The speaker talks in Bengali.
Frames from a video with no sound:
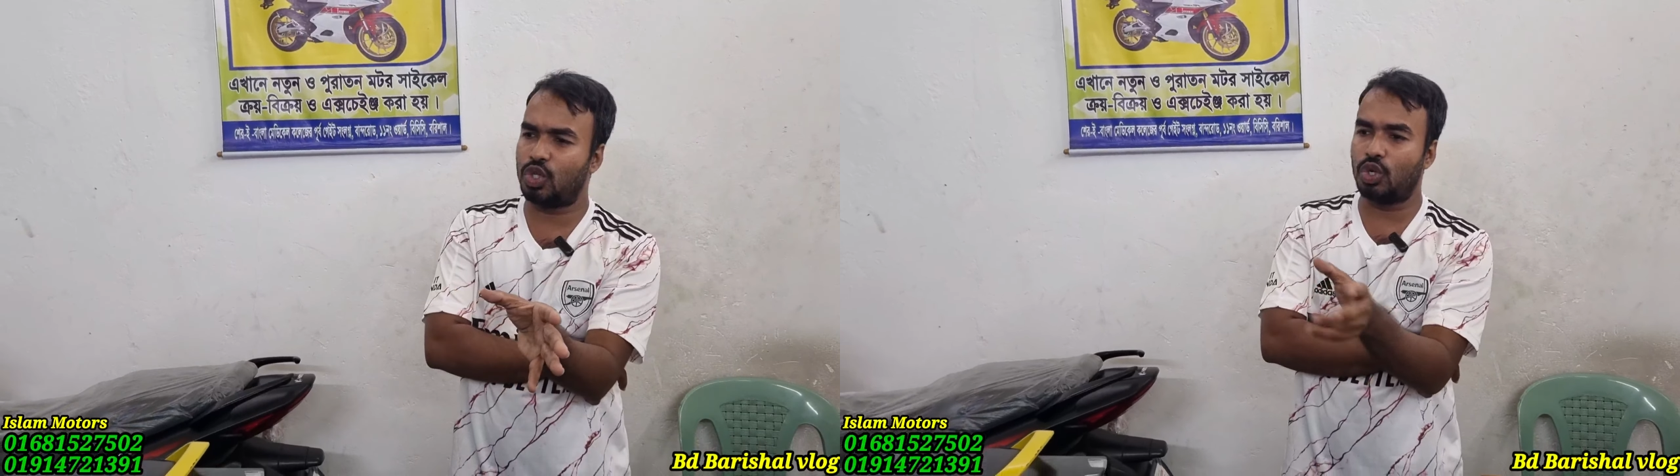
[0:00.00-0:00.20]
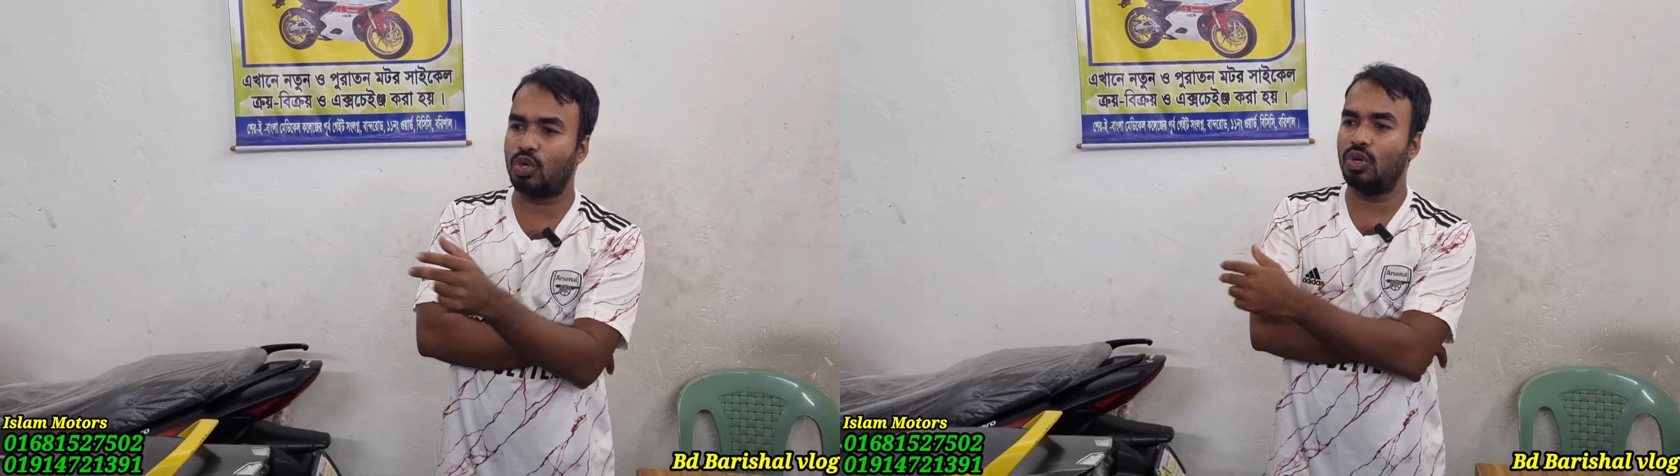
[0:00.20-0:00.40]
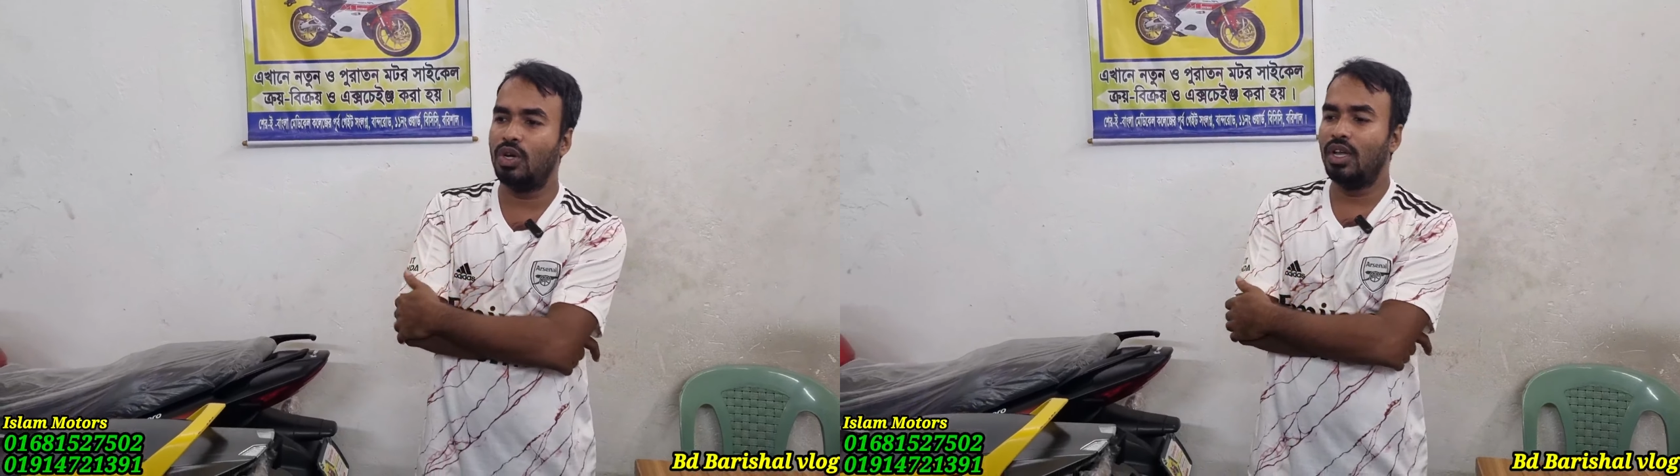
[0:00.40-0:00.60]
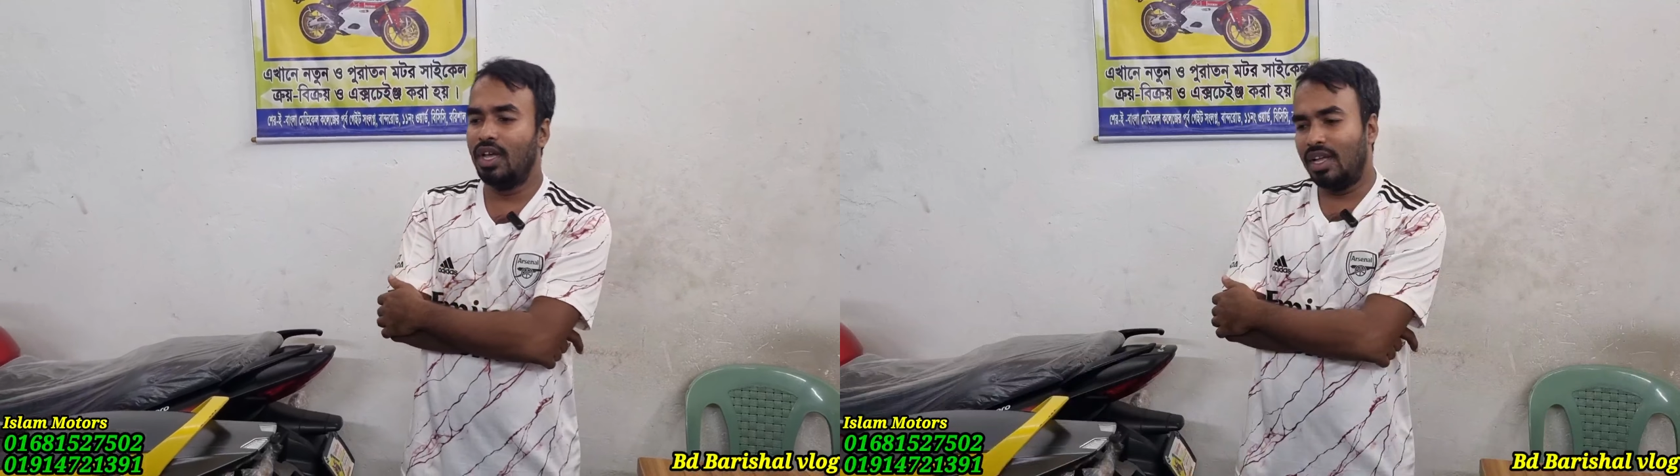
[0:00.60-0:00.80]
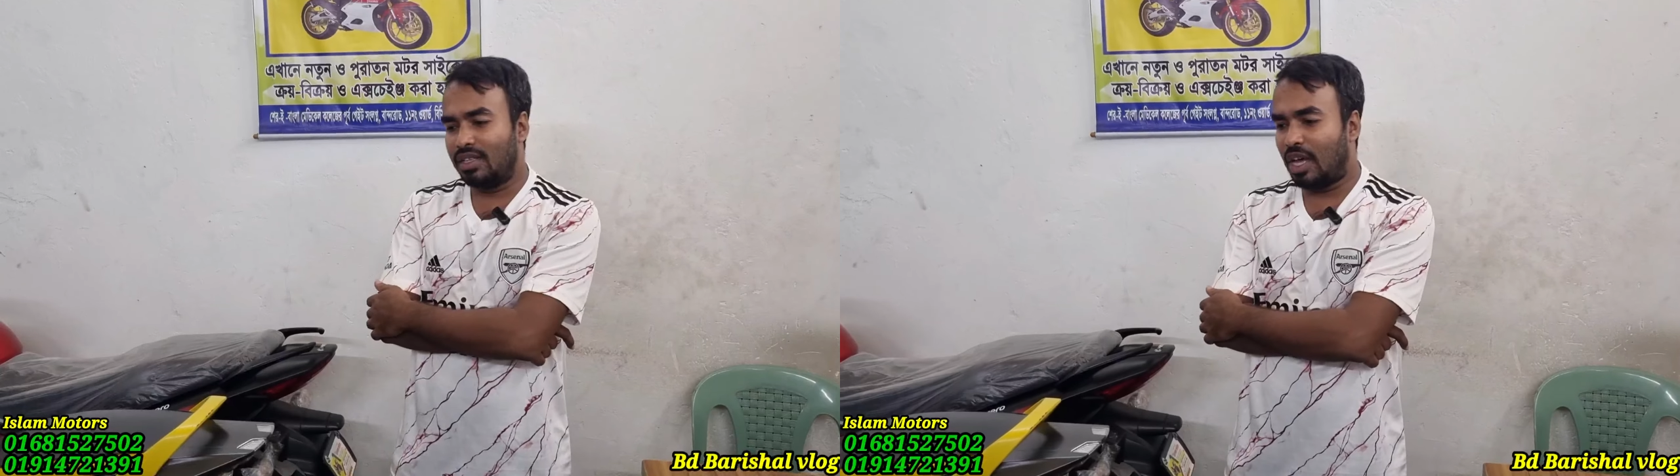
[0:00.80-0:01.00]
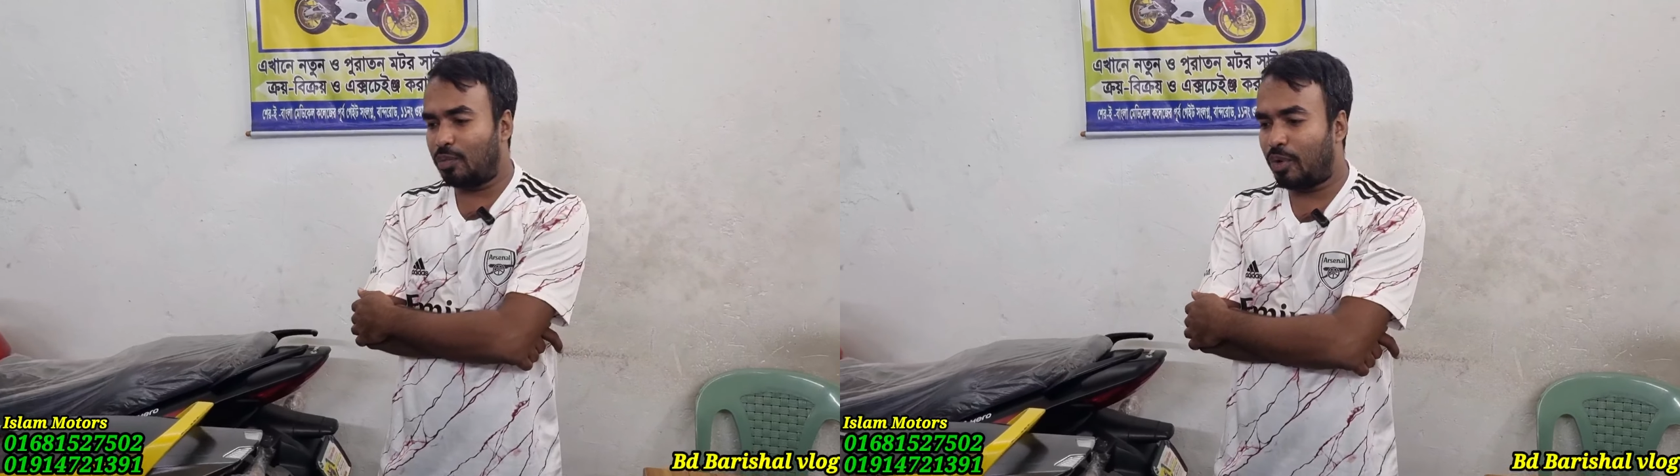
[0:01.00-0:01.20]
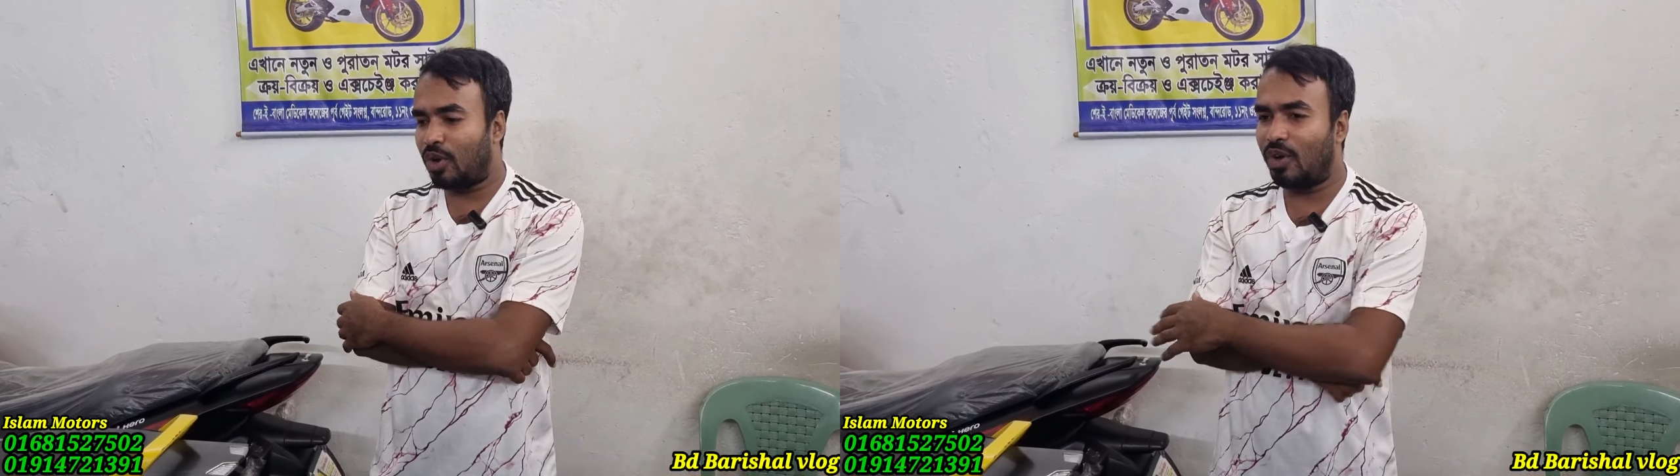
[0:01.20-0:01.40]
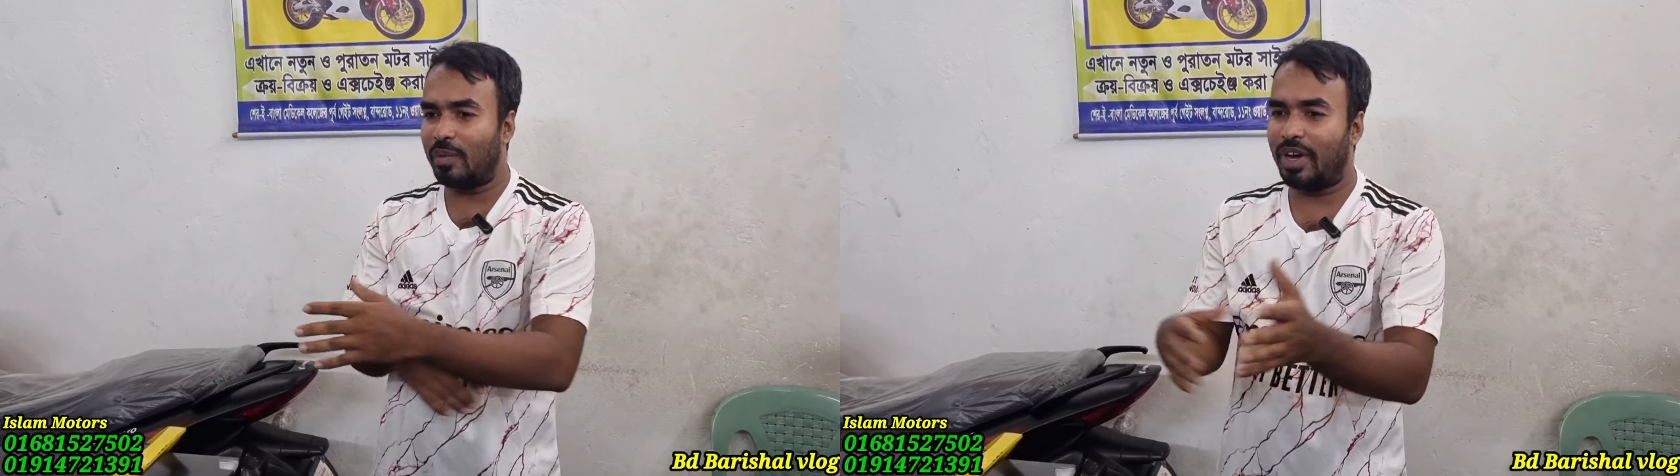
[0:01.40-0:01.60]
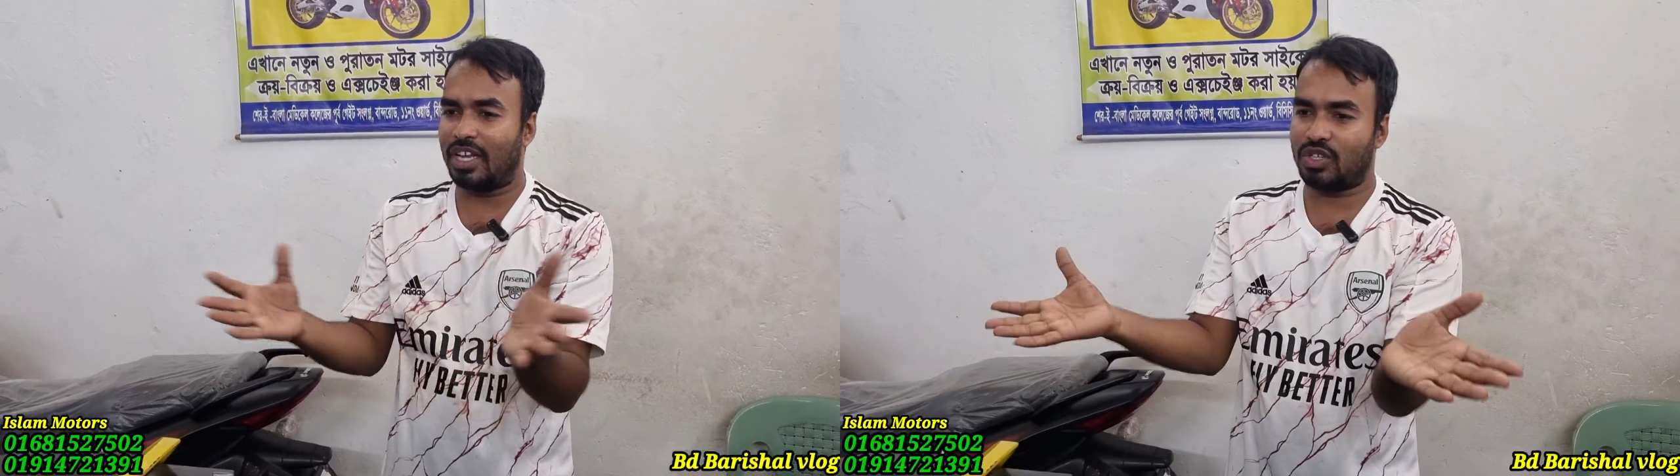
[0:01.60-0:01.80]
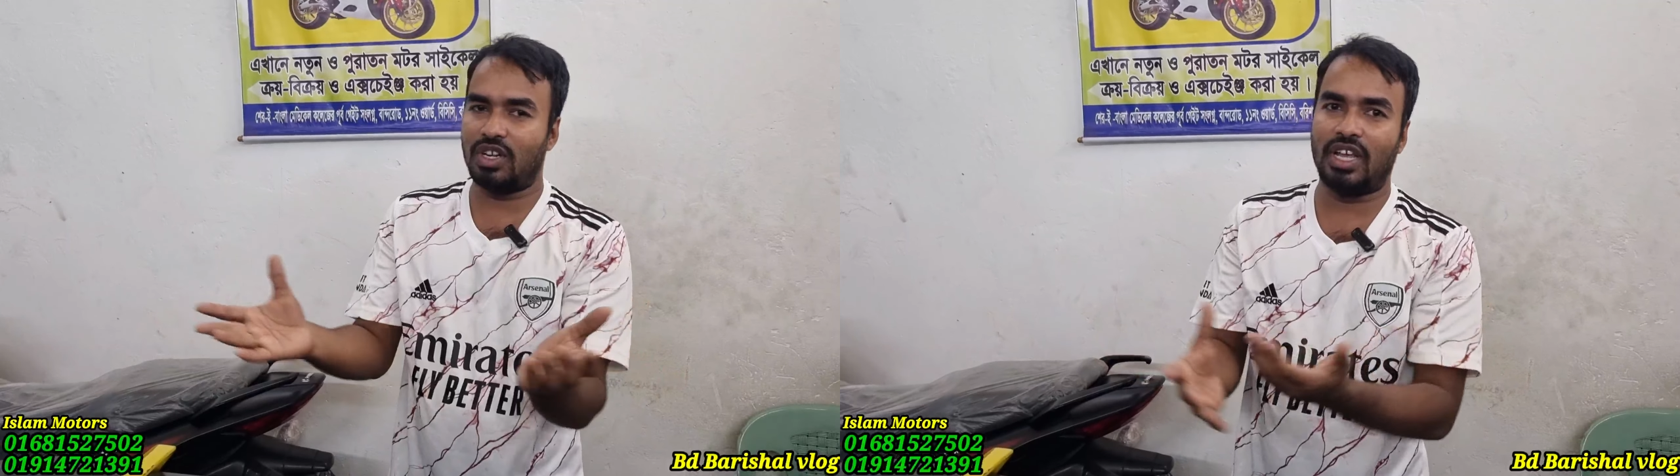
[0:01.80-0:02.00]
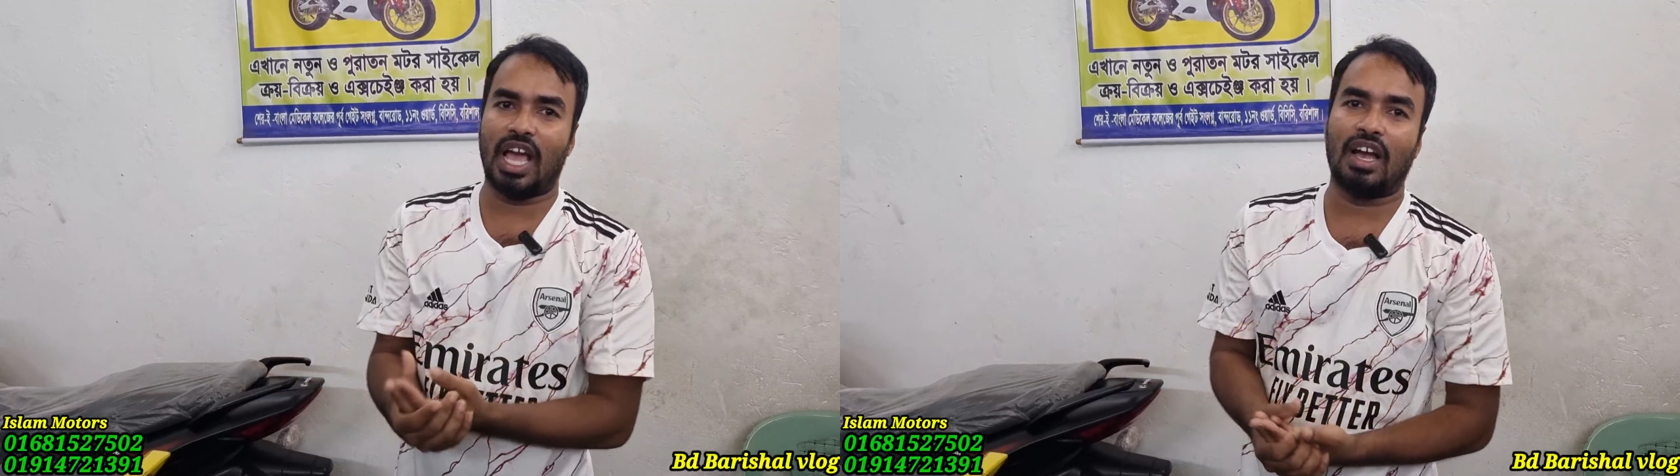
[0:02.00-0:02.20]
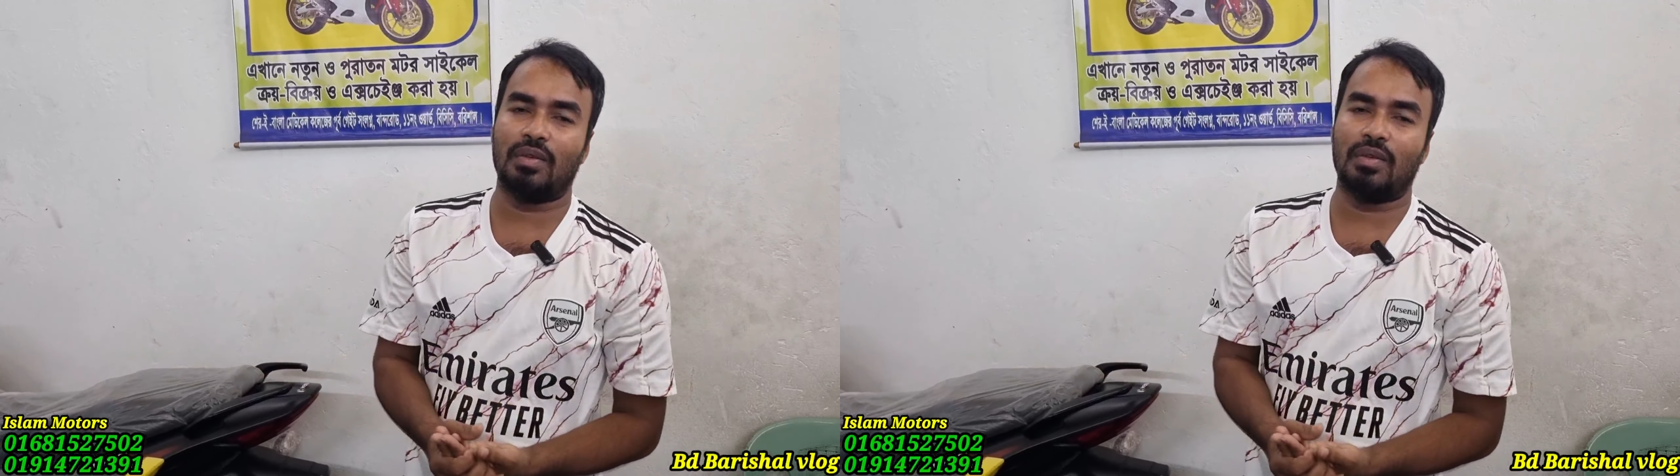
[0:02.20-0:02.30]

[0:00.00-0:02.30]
একটু ছোট আচ্ছা। তারপর এবার আসলে